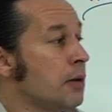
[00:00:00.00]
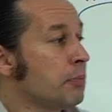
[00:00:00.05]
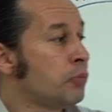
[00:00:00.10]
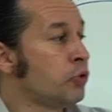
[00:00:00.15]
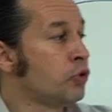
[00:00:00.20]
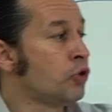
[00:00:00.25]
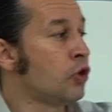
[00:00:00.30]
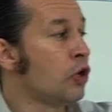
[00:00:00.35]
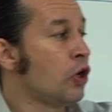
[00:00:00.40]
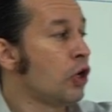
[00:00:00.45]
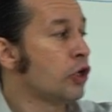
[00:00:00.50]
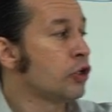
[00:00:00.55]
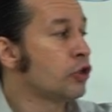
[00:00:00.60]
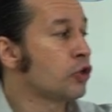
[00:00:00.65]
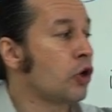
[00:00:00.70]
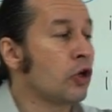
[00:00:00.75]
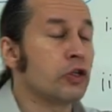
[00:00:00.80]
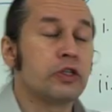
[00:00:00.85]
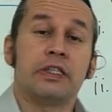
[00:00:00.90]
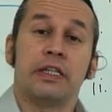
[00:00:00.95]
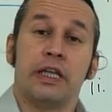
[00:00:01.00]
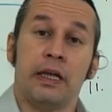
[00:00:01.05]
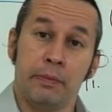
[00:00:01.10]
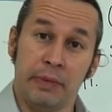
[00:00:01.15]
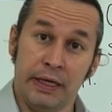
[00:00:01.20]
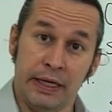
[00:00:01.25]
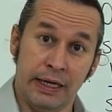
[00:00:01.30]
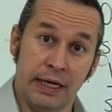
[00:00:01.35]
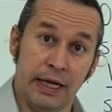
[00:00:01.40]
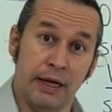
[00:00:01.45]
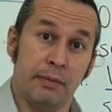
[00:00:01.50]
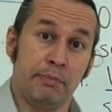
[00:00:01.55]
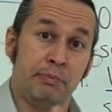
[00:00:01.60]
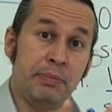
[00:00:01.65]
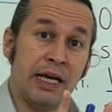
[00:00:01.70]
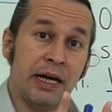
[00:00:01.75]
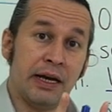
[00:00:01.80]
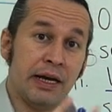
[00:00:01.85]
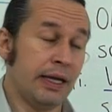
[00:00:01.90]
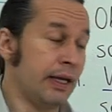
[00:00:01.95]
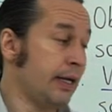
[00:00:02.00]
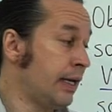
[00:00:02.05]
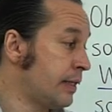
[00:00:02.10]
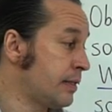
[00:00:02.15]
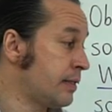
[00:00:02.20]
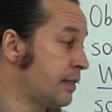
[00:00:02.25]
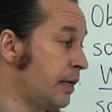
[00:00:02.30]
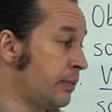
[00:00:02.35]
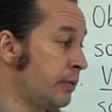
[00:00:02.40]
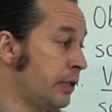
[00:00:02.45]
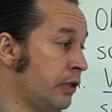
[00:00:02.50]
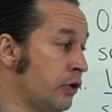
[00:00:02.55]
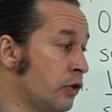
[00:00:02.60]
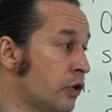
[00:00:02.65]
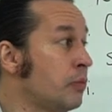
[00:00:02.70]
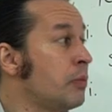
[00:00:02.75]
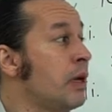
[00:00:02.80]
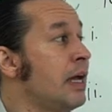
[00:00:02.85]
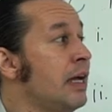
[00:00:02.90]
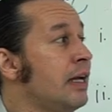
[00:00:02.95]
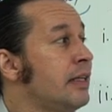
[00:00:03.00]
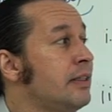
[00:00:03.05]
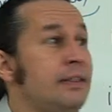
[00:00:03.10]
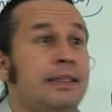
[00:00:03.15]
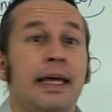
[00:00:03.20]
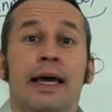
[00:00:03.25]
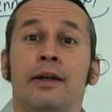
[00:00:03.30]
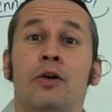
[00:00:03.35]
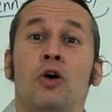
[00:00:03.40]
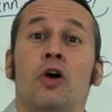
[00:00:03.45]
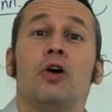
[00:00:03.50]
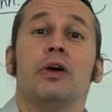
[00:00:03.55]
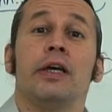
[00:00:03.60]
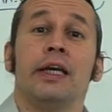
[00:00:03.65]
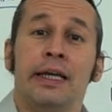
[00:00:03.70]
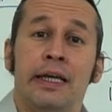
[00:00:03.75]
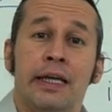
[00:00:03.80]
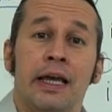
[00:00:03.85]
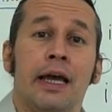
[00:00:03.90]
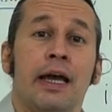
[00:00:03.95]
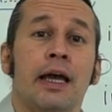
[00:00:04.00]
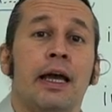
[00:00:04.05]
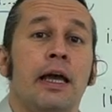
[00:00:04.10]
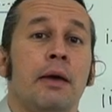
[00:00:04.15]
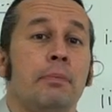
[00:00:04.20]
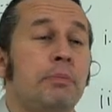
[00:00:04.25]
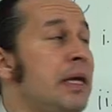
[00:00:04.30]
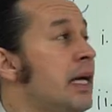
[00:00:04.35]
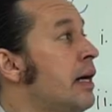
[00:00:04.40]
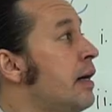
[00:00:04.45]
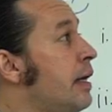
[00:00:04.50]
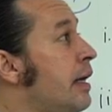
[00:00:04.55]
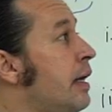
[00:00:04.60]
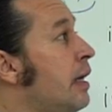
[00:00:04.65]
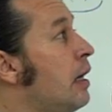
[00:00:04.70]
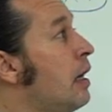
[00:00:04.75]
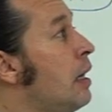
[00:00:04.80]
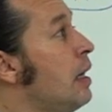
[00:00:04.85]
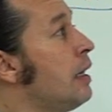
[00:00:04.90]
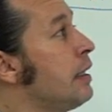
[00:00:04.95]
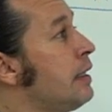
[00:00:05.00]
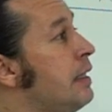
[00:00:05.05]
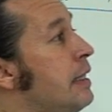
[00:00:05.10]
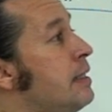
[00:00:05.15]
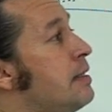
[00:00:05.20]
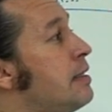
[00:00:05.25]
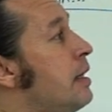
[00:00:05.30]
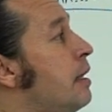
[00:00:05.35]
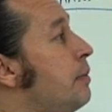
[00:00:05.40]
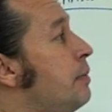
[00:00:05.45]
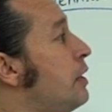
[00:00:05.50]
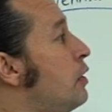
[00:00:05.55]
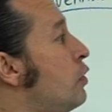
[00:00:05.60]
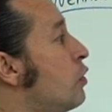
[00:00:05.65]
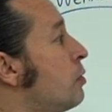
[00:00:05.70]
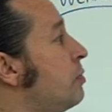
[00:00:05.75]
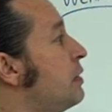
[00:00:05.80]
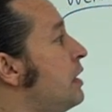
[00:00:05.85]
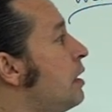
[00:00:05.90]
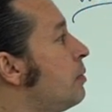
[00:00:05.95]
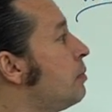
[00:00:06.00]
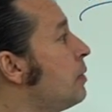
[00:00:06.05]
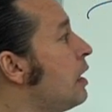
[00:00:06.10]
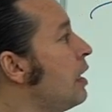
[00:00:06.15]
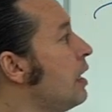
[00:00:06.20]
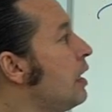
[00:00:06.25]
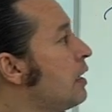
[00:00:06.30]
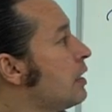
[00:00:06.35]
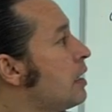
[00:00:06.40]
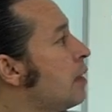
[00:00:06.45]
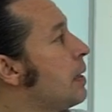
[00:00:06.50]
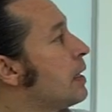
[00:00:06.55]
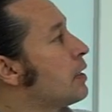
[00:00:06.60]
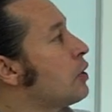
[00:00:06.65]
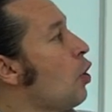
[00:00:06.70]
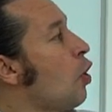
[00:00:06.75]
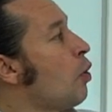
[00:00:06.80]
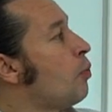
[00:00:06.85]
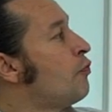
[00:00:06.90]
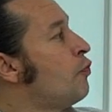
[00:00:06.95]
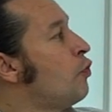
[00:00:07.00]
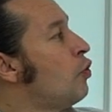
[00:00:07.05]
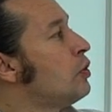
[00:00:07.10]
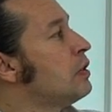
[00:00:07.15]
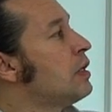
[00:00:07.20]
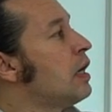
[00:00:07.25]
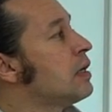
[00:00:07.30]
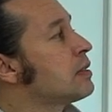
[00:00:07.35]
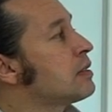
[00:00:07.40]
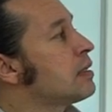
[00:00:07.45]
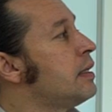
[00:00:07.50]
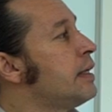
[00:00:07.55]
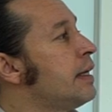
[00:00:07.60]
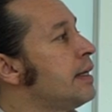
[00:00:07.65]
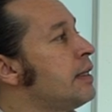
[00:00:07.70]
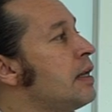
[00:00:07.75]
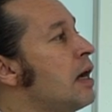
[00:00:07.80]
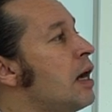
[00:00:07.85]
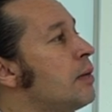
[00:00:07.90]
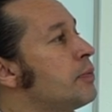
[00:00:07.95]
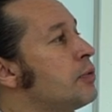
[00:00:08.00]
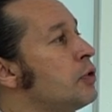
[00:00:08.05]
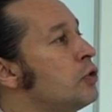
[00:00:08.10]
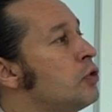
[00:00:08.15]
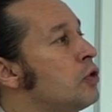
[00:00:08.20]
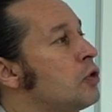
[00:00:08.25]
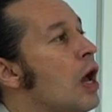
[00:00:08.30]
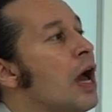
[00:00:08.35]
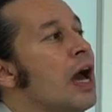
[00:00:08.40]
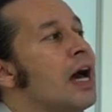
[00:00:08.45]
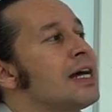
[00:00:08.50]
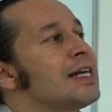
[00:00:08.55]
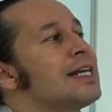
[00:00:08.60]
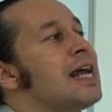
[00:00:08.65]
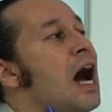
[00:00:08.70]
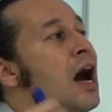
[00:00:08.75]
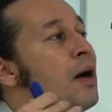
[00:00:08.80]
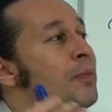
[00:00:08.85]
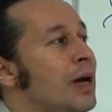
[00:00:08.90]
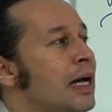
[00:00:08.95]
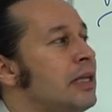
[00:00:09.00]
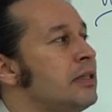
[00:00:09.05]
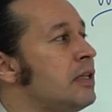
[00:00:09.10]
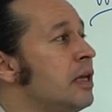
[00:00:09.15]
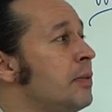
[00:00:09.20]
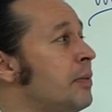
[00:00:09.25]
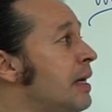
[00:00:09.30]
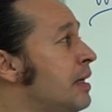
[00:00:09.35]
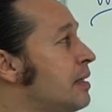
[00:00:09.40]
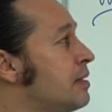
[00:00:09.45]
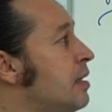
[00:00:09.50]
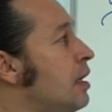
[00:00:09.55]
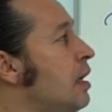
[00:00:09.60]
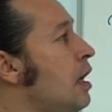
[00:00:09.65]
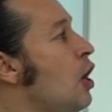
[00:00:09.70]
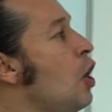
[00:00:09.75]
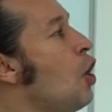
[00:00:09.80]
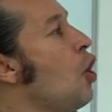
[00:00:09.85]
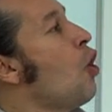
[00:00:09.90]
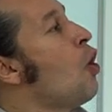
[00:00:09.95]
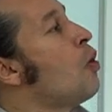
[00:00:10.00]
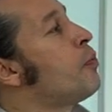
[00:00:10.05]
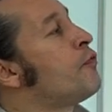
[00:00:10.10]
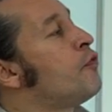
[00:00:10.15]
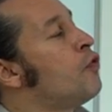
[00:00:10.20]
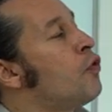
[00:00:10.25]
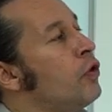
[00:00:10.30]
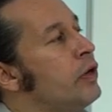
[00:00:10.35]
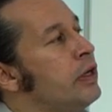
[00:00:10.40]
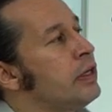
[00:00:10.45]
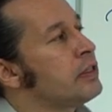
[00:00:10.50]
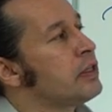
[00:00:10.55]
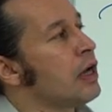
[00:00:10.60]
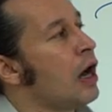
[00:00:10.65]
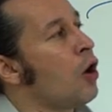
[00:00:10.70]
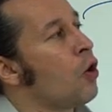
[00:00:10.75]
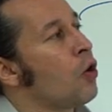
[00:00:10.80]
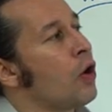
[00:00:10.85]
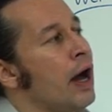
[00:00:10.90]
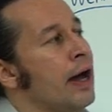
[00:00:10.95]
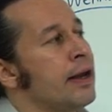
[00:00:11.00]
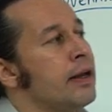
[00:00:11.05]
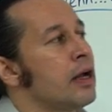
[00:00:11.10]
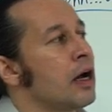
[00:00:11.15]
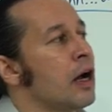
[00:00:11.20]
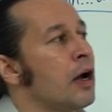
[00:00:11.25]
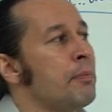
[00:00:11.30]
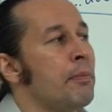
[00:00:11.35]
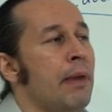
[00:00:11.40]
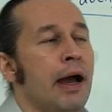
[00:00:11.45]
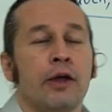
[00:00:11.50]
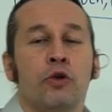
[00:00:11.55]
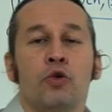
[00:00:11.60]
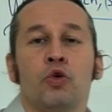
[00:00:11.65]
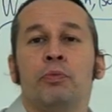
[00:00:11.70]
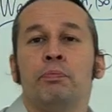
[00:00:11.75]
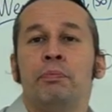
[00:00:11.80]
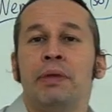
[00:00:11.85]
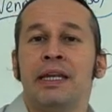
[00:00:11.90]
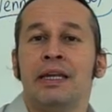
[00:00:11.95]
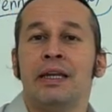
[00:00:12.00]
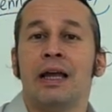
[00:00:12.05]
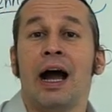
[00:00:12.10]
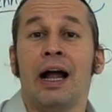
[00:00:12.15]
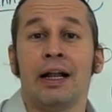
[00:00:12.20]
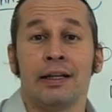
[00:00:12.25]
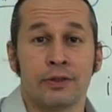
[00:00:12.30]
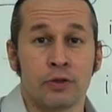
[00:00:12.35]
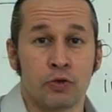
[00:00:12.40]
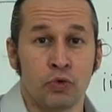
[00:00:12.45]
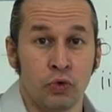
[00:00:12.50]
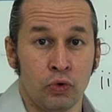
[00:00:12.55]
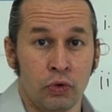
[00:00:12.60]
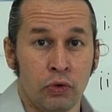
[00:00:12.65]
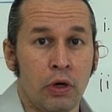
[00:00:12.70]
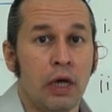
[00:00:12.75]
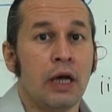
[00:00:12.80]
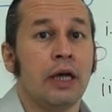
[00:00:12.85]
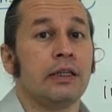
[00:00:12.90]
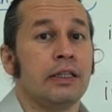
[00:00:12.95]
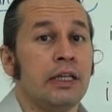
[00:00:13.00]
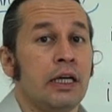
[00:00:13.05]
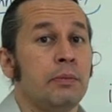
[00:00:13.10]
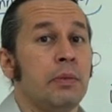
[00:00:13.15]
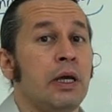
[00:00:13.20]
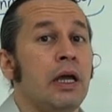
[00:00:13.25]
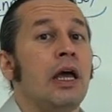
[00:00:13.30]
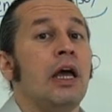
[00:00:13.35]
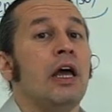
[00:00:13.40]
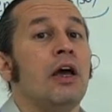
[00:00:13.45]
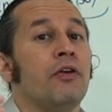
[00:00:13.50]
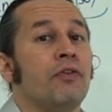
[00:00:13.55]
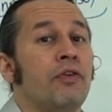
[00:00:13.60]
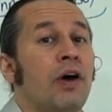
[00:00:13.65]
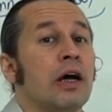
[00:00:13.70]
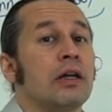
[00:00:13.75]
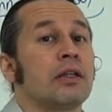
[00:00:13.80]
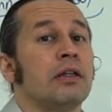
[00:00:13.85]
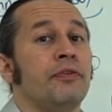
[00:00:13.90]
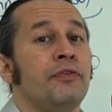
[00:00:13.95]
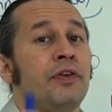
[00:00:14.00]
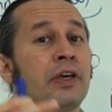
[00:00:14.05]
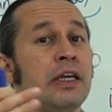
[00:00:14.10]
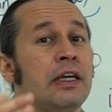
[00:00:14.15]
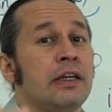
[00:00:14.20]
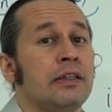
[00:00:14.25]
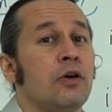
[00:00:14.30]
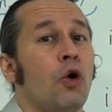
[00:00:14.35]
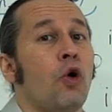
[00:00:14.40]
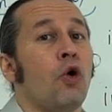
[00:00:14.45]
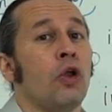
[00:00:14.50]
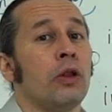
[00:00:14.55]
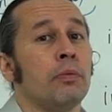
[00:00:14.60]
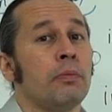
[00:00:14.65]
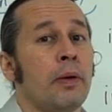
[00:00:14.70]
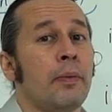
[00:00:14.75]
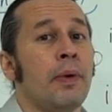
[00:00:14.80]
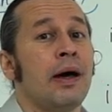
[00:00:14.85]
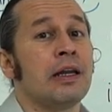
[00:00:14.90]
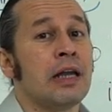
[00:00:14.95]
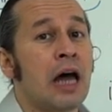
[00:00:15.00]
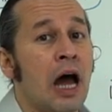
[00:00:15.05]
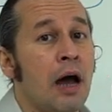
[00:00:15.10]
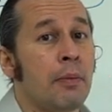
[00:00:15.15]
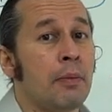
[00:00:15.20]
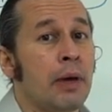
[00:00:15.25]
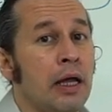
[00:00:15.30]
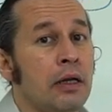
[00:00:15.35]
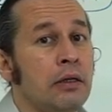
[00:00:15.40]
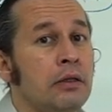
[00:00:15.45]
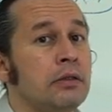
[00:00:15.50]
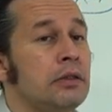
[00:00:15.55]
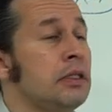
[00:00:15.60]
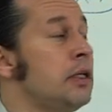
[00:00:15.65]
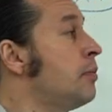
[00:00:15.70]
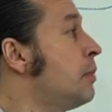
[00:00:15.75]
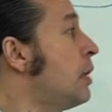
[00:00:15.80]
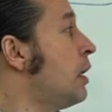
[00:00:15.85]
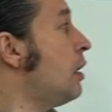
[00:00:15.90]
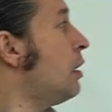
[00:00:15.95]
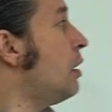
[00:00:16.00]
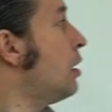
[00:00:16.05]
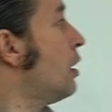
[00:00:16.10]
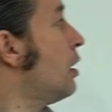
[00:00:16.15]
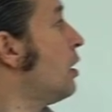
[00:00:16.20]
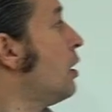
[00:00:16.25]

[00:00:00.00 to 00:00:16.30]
Bunu trotzdem ile bir araya getirebiliyorum. Dennoch ile bir araya getirebiliyorum değil mi? Demek ki obwohl'de hatırlayın ne yapıyorduk? Rağmen demekti. Obwohl ich auch anderer Meinung bin als du değil mi? Farklı fikirde olmama rağmen değil mi?